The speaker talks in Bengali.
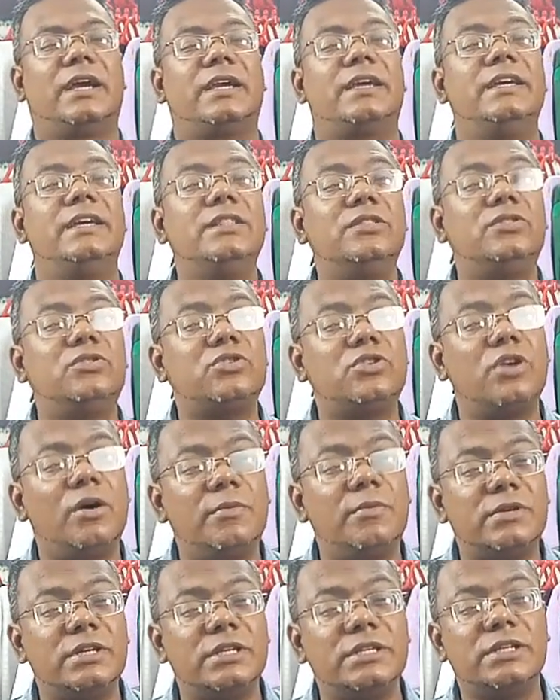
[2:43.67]
কিন্তু
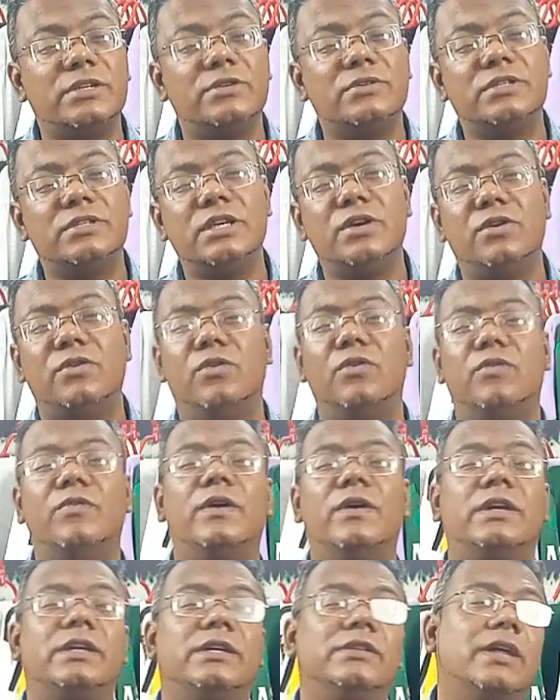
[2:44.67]
সমস্যা যেটা হচ্ছে
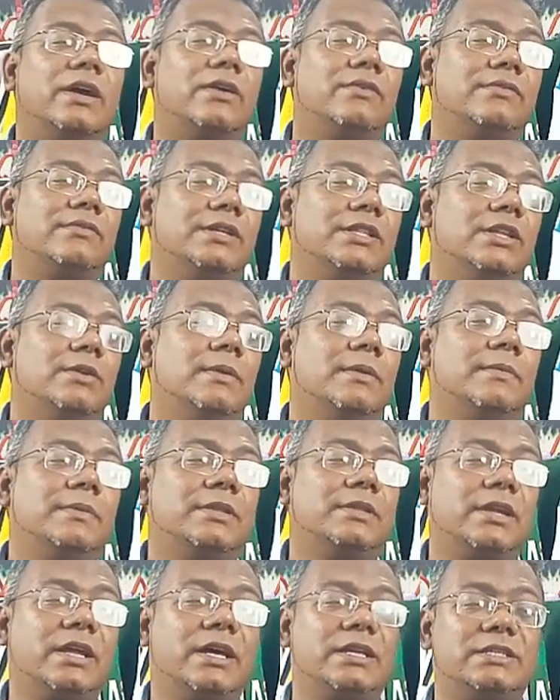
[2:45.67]
হুয়ার্ট কিন্তু এখন রিদমের
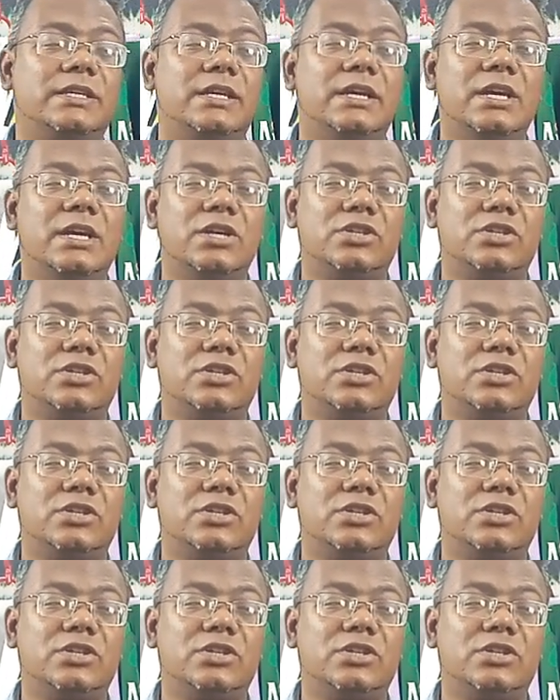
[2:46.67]
ভিতরে আছে